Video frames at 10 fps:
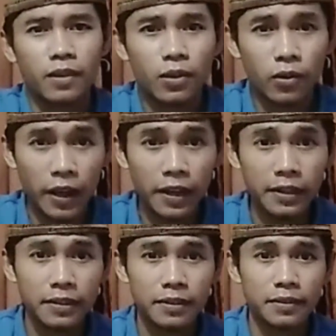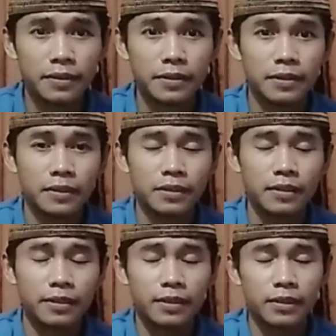Oke.
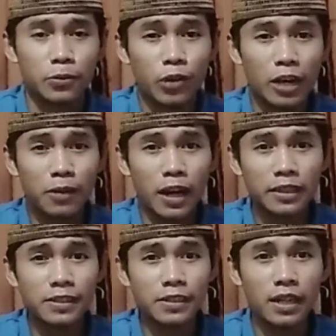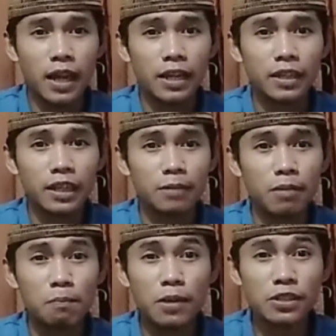Bukan berarti saya ingin
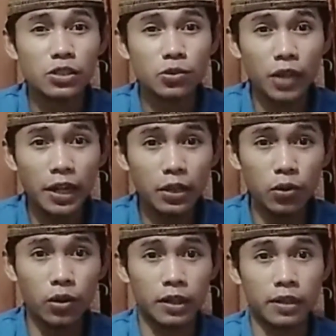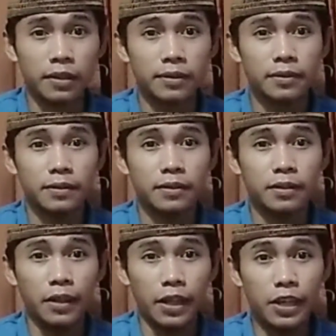membenci Sugik Nur,
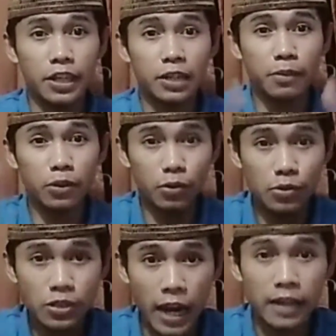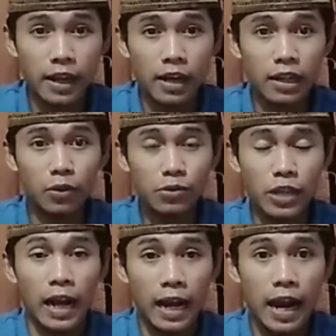ingin meluruskan karena
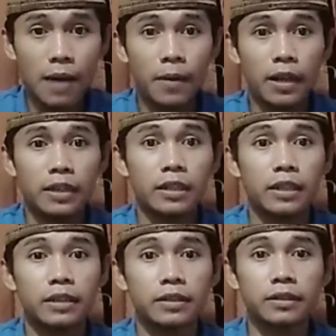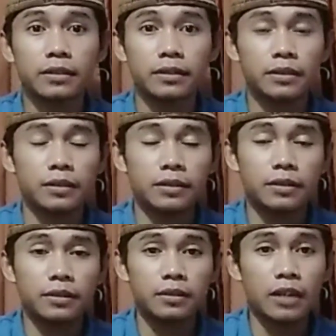urusan agama ini.
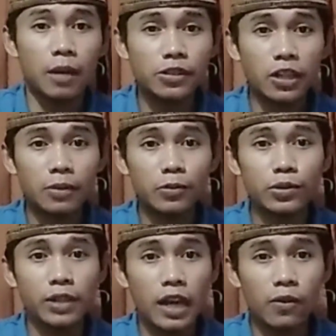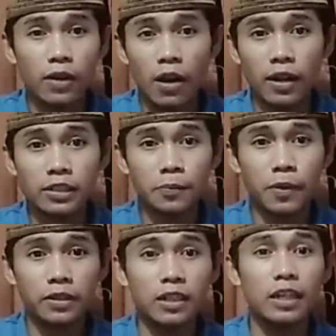Gak bisa kemudian orang-orang
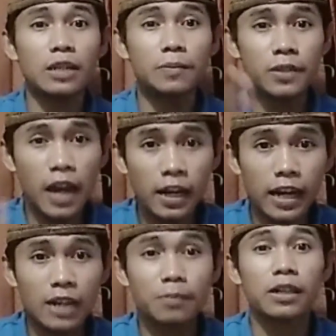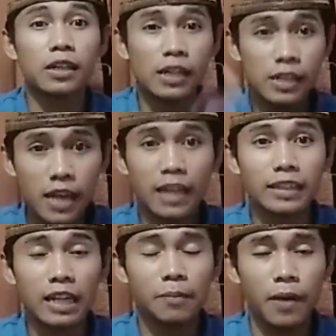seperti ini dibiarkan berkeliaran
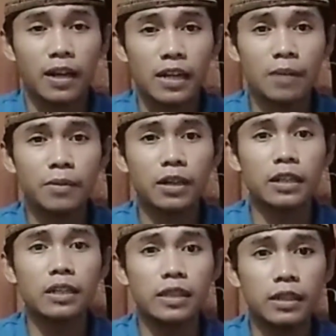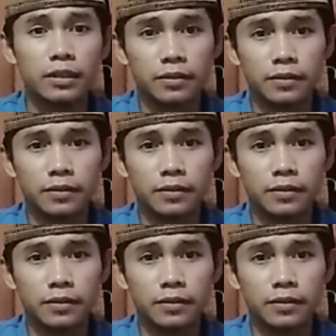tanpa ada yang mengkritik.